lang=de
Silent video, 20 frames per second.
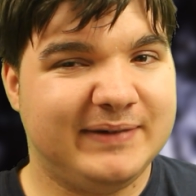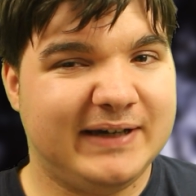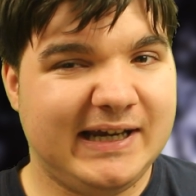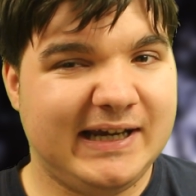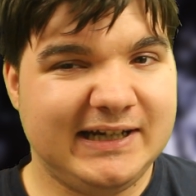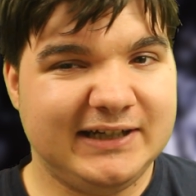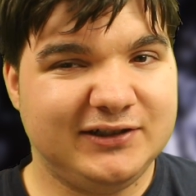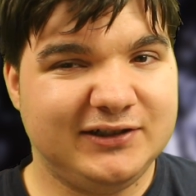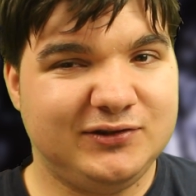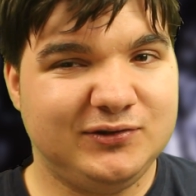
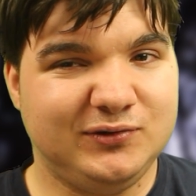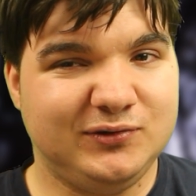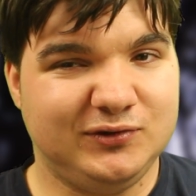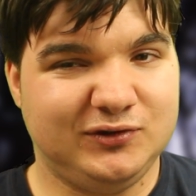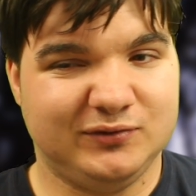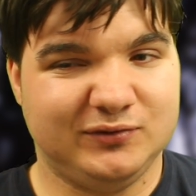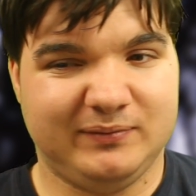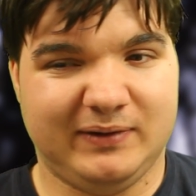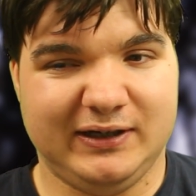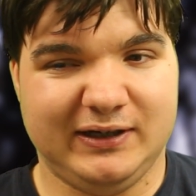reden
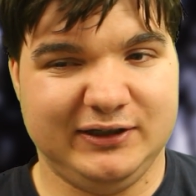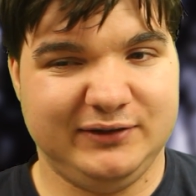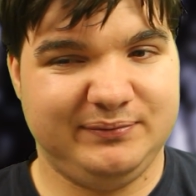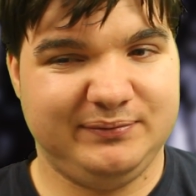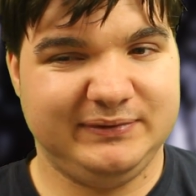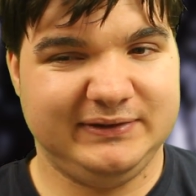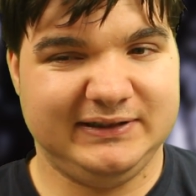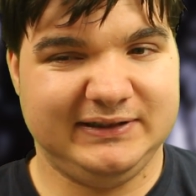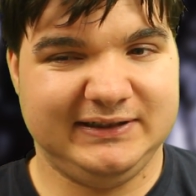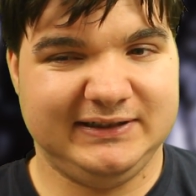tut, zum
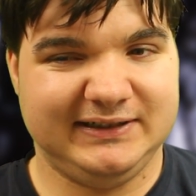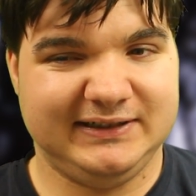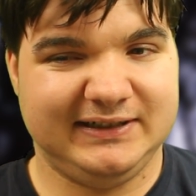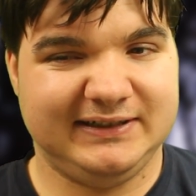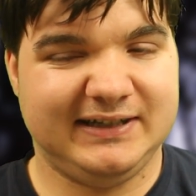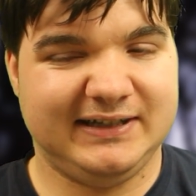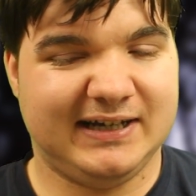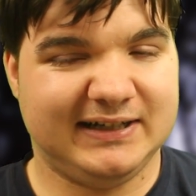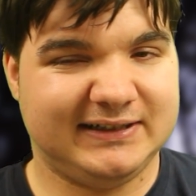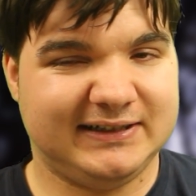Beispiel,
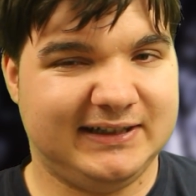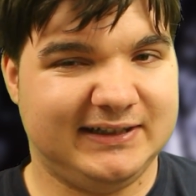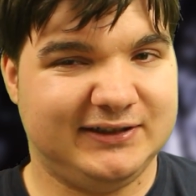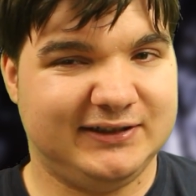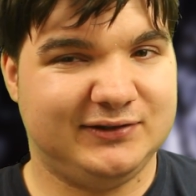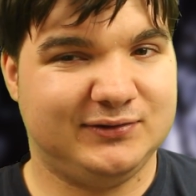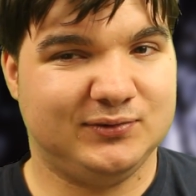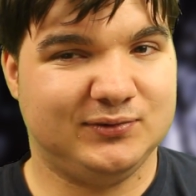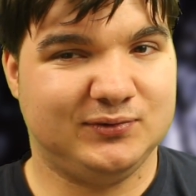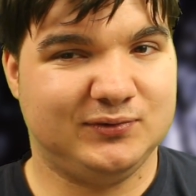der sagt dann
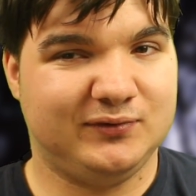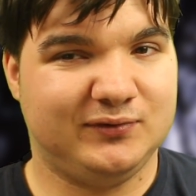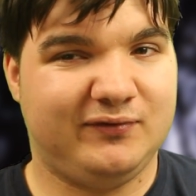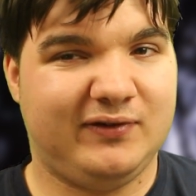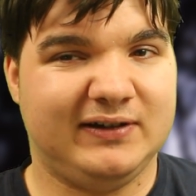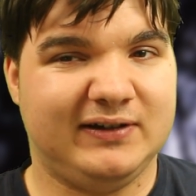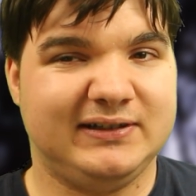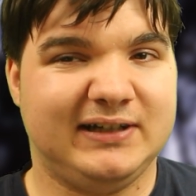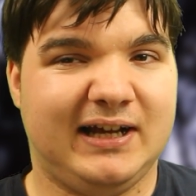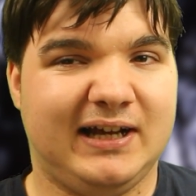zu
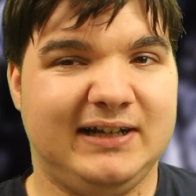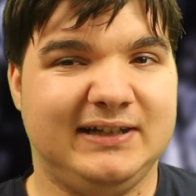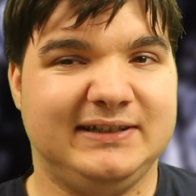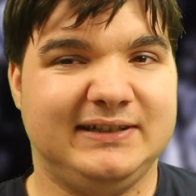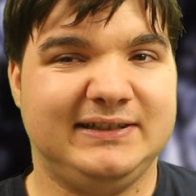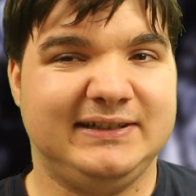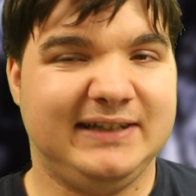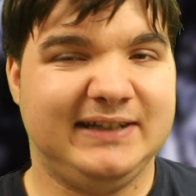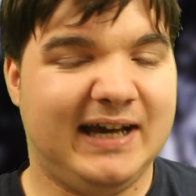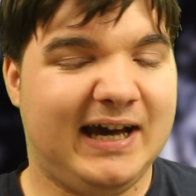fast
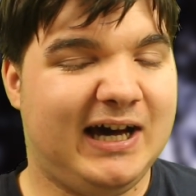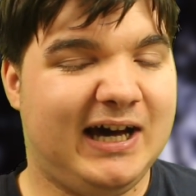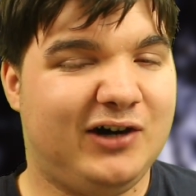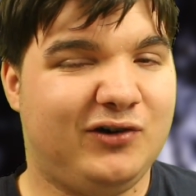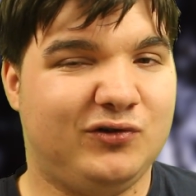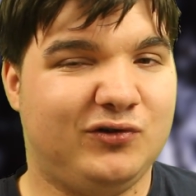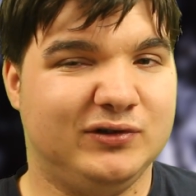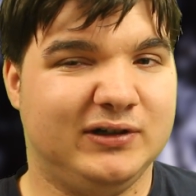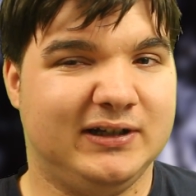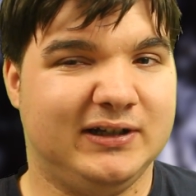alles Ja
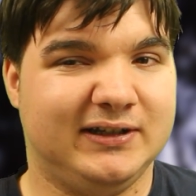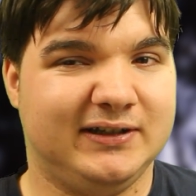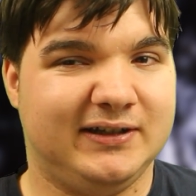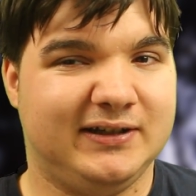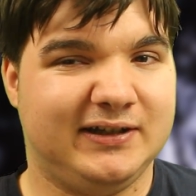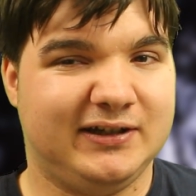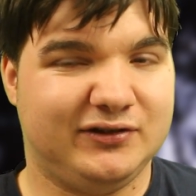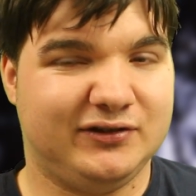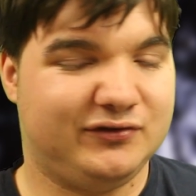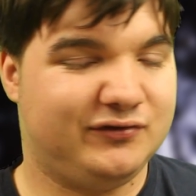oder
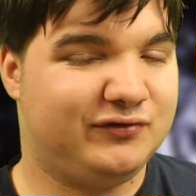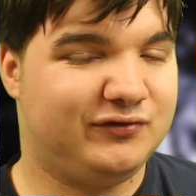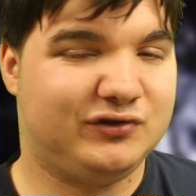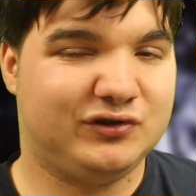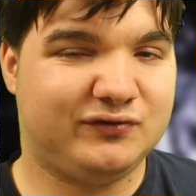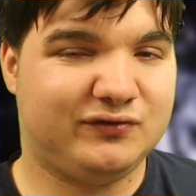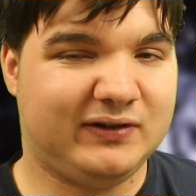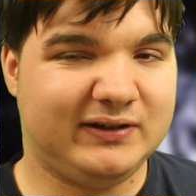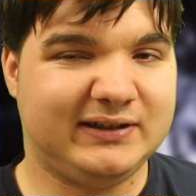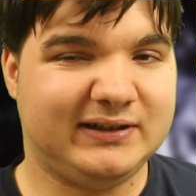also
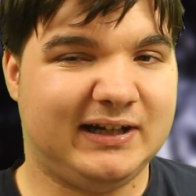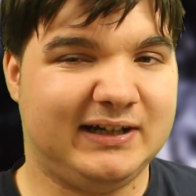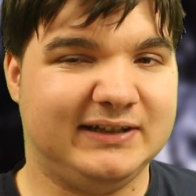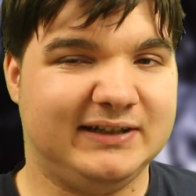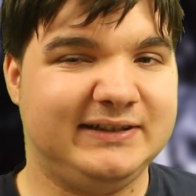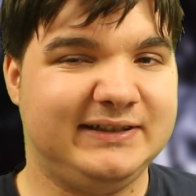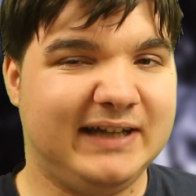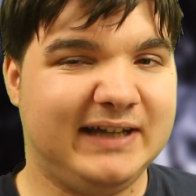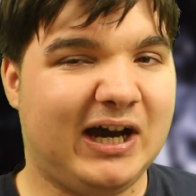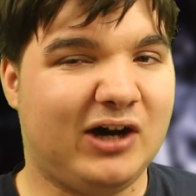zu fast
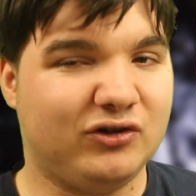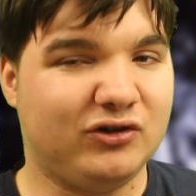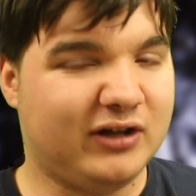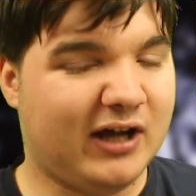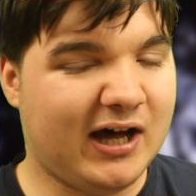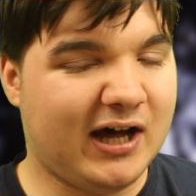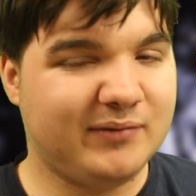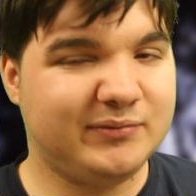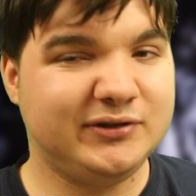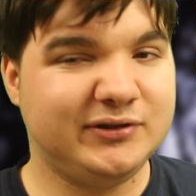alles Ja und
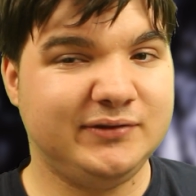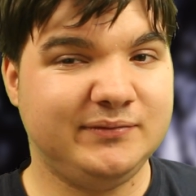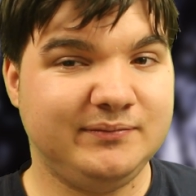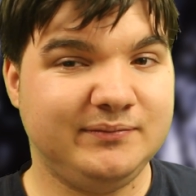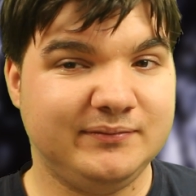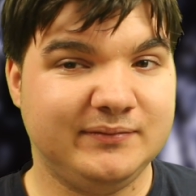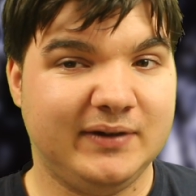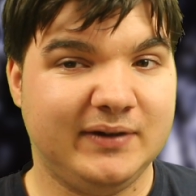Arme.